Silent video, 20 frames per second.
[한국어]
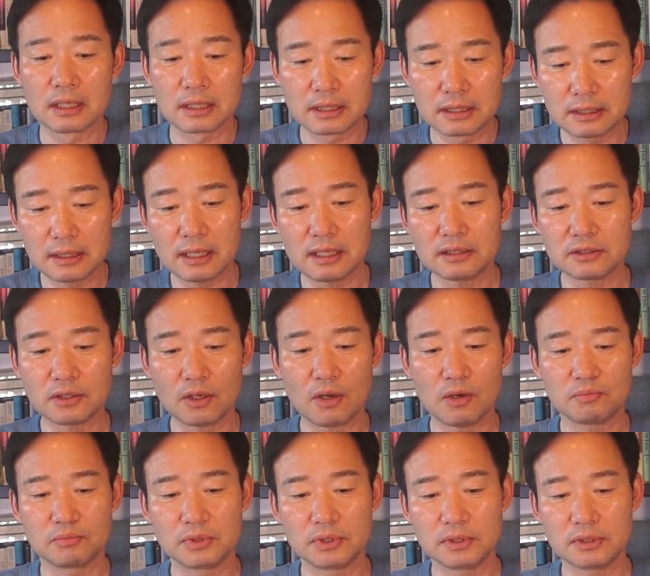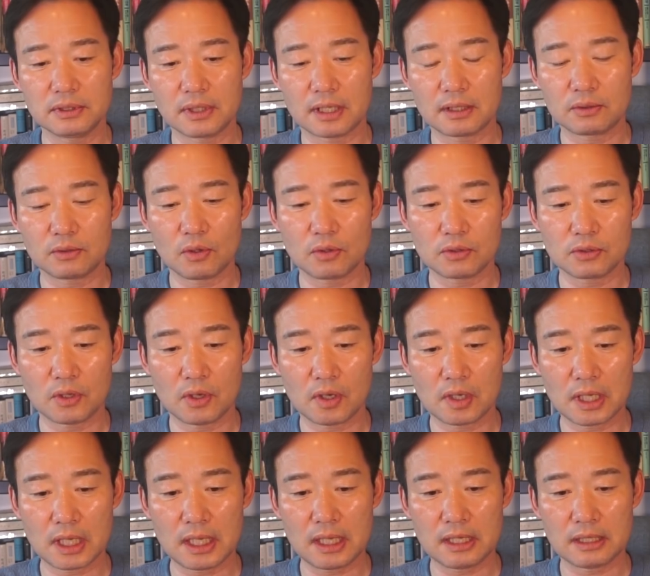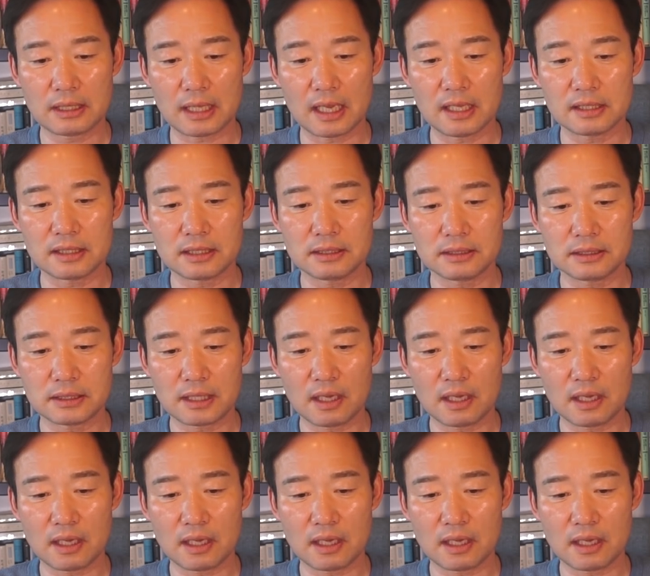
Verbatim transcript: 그래서 문 대통령이 대신